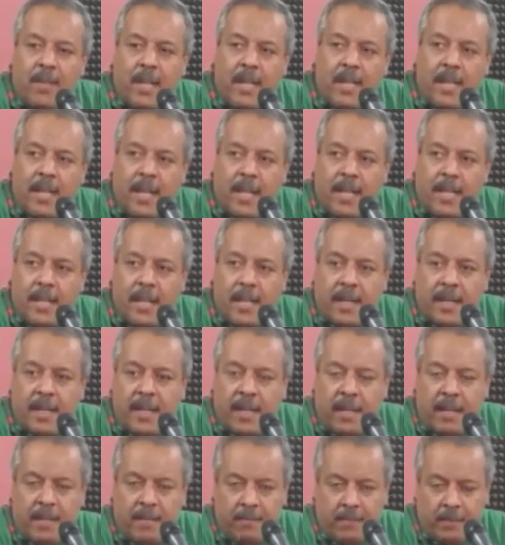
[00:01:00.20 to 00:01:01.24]
عليها
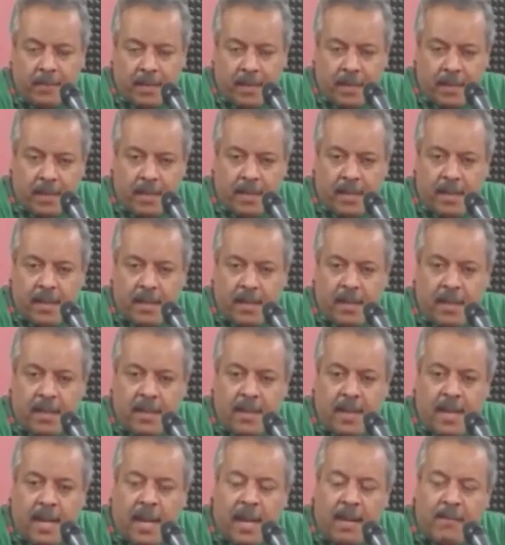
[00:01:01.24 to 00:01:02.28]
لأن
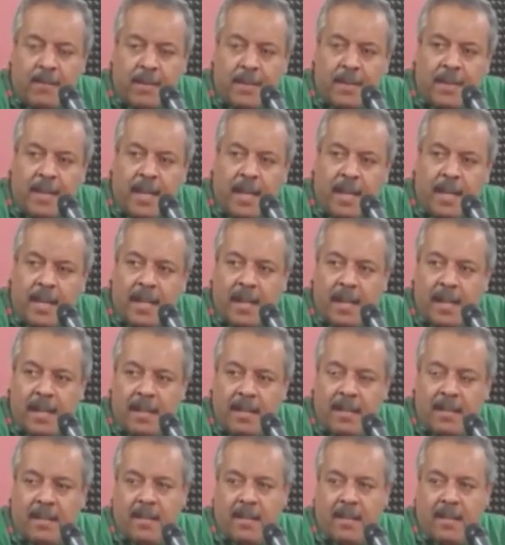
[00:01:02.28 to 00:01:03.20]
إذا حافظنا على